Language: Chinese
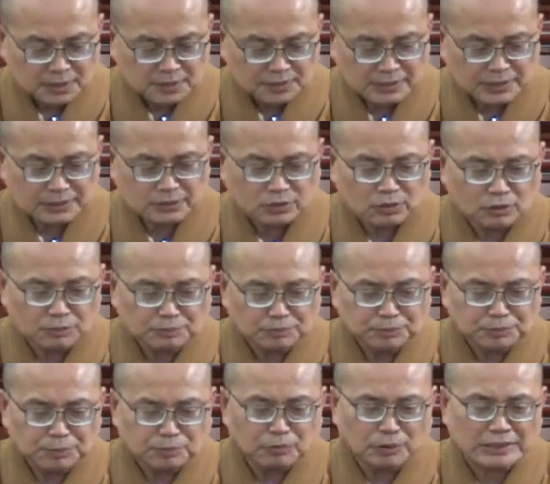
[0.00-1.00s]
那说
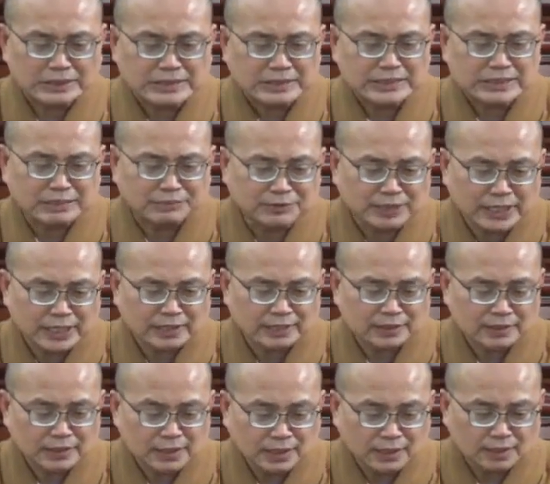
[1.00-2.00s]
不管是怎么样
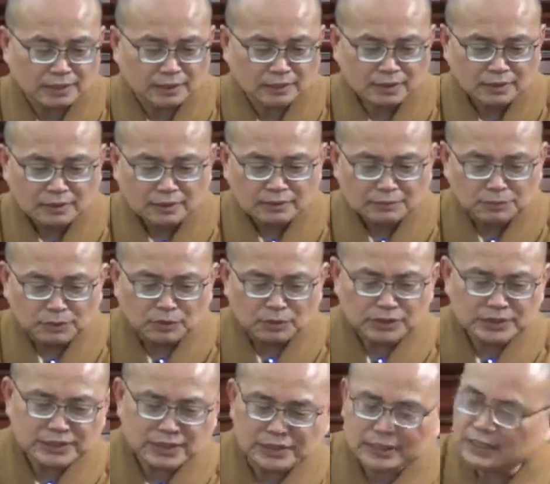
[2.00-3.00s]
啊。我
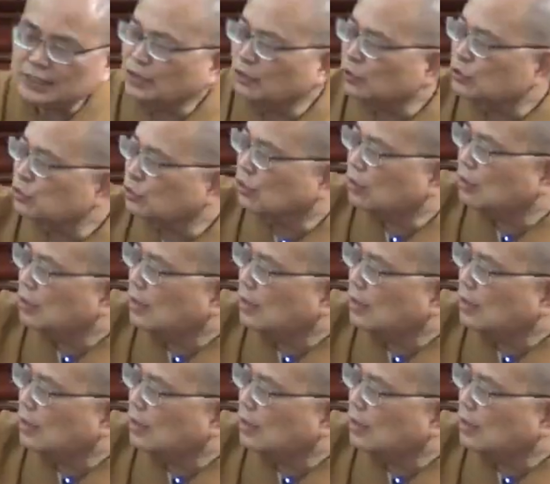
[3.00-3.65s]
这里有说